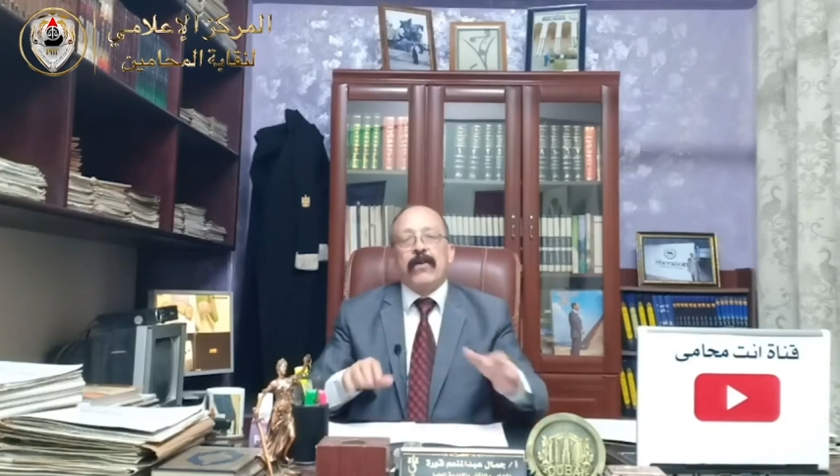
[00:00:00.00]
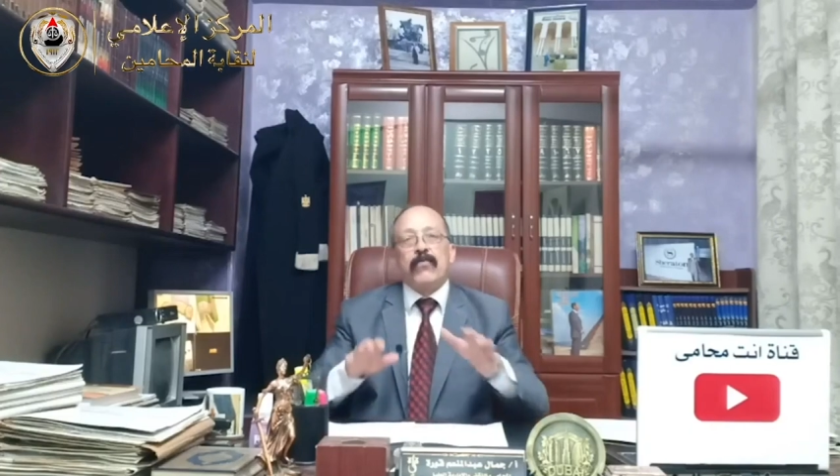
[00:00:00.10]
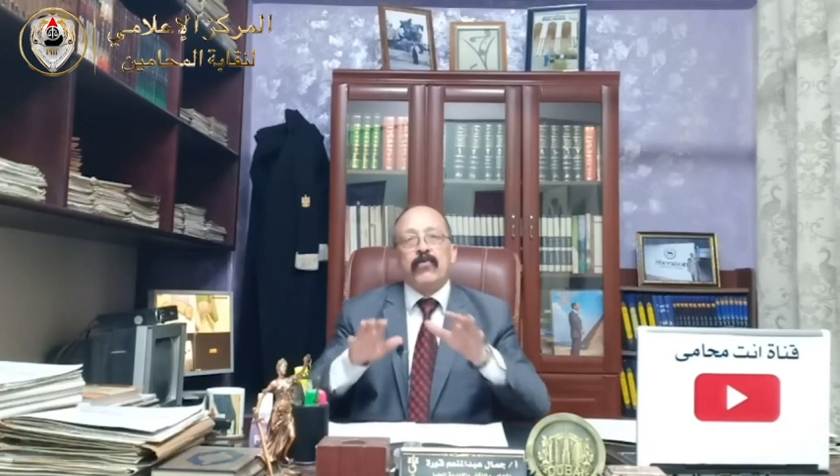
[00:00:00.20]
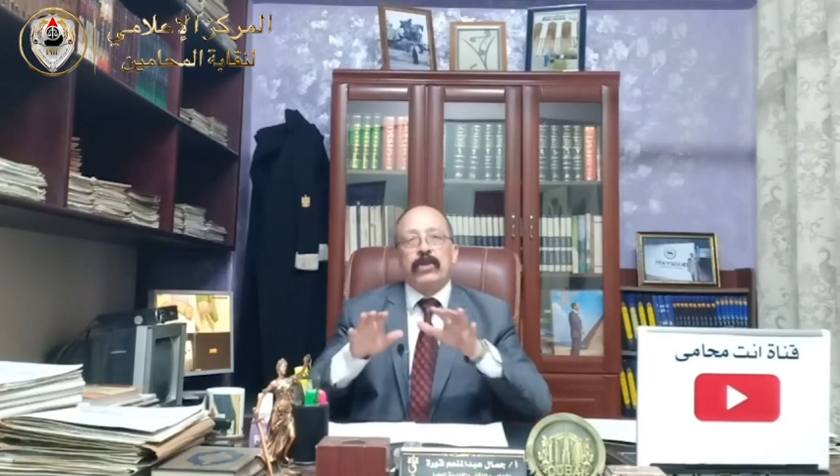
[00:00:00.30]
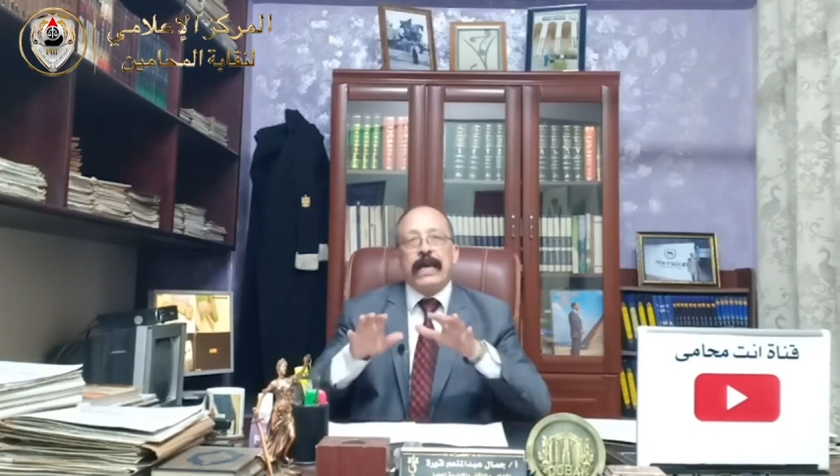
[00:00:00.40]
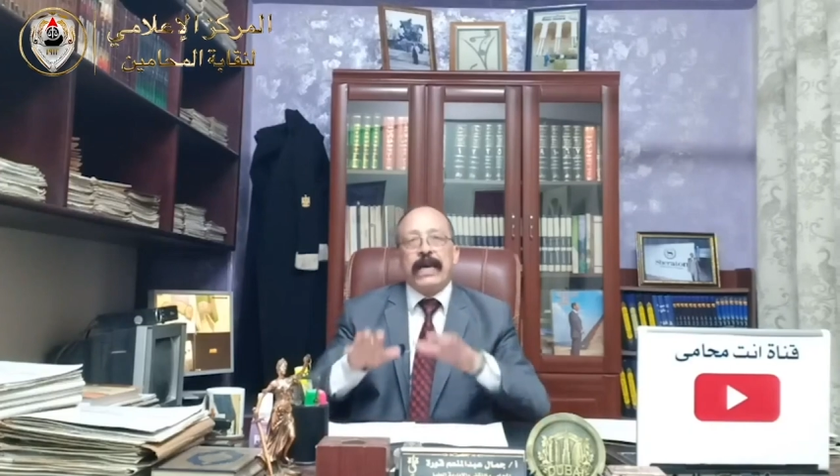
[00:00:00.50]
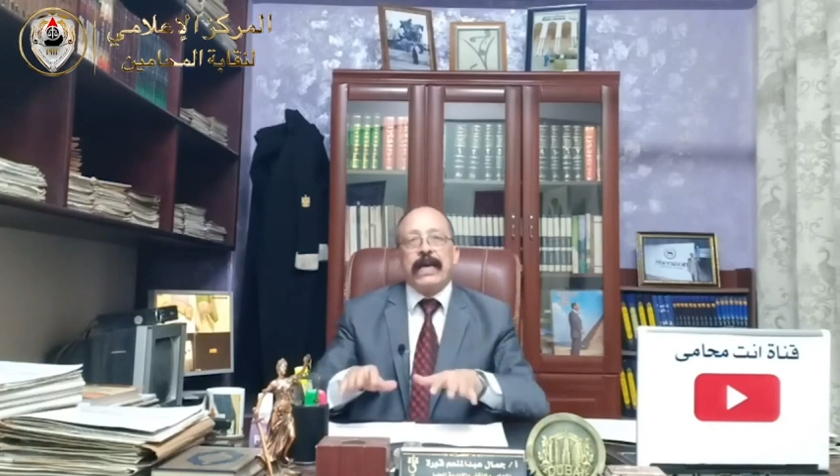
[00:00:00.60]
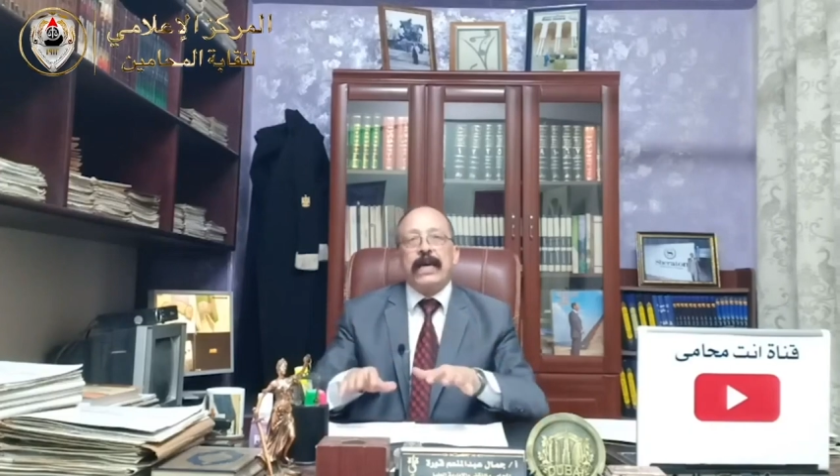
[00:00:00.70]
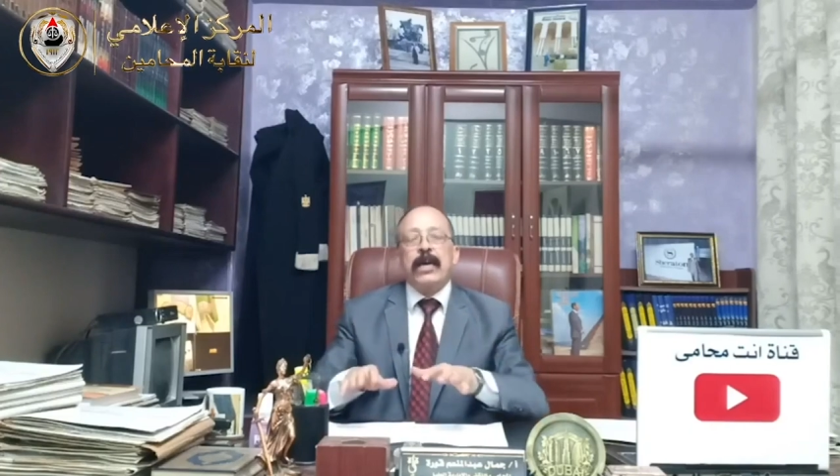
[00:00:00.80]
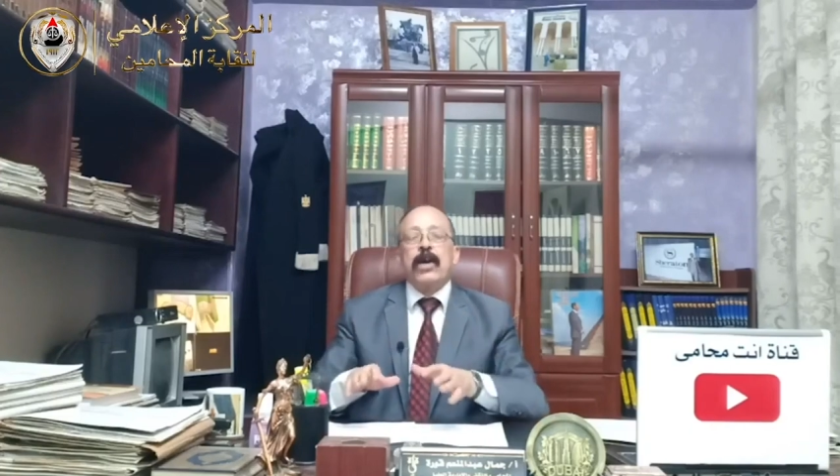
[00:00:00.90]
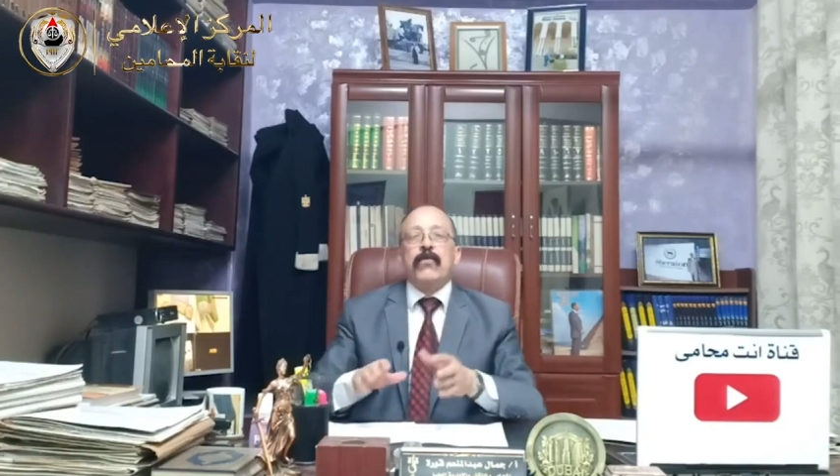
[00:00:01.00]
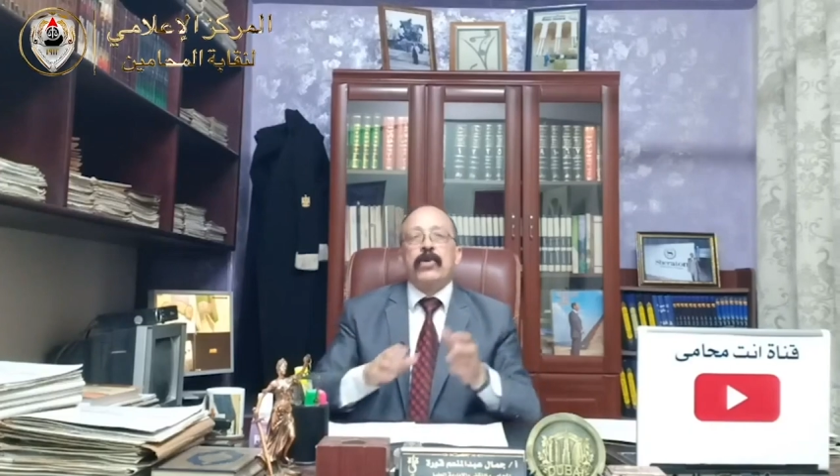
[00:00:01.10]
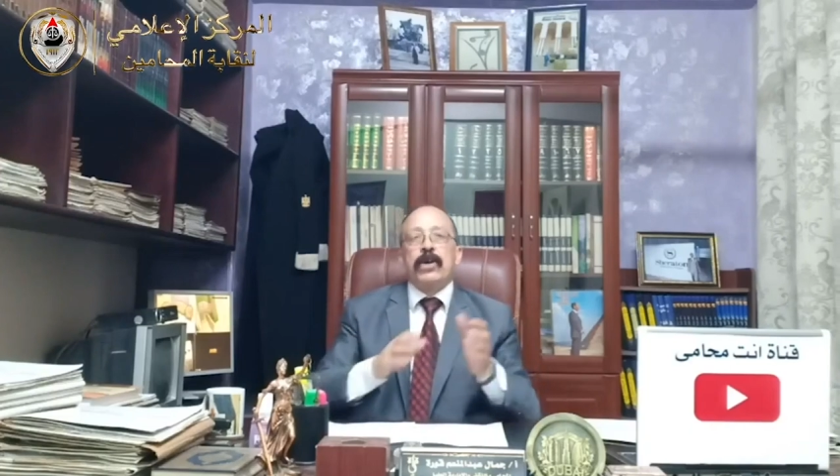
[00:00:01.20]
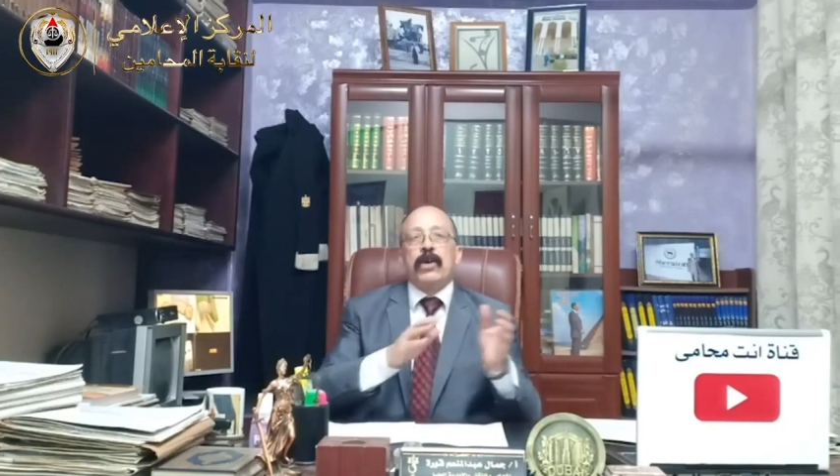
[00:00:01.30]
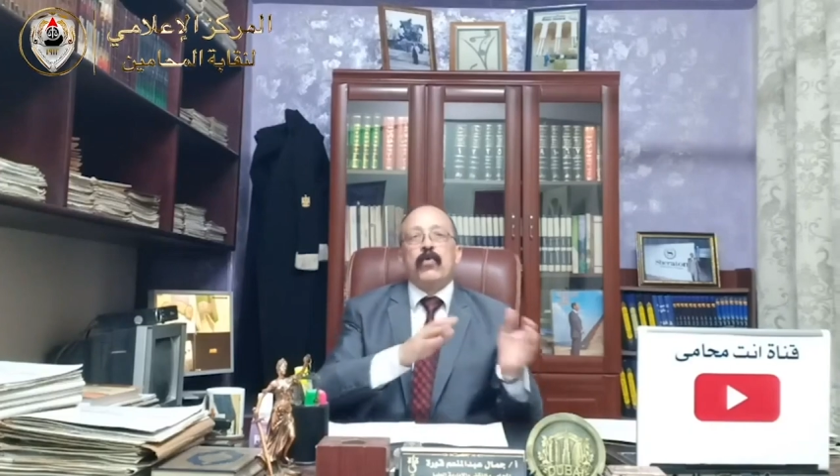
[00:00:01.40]
او منتهيه
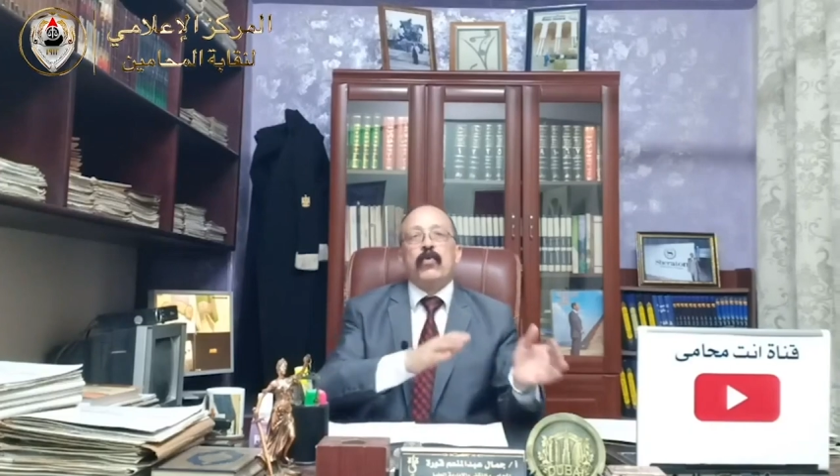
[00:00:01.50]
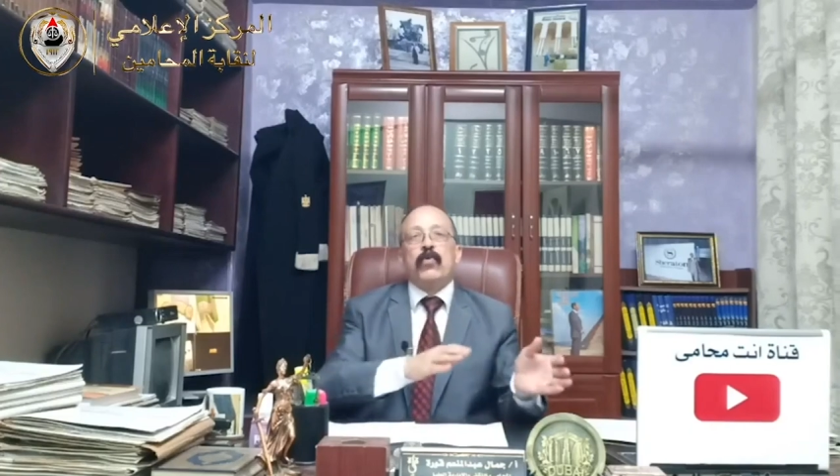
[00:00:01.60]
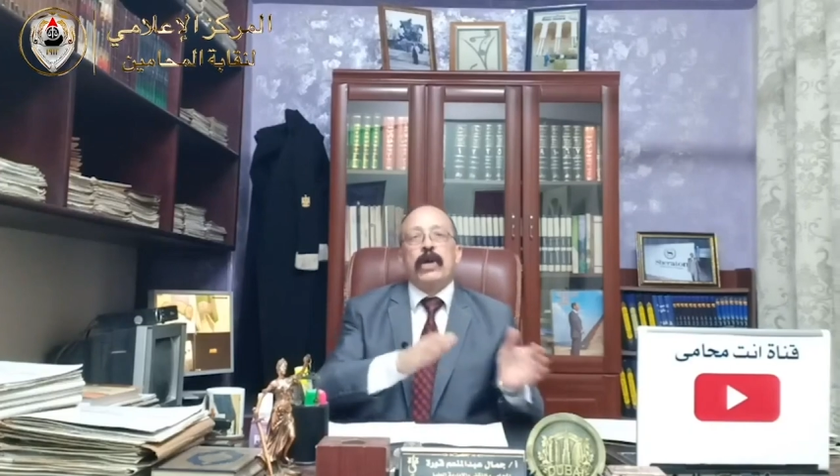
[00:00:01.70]
ويقولوا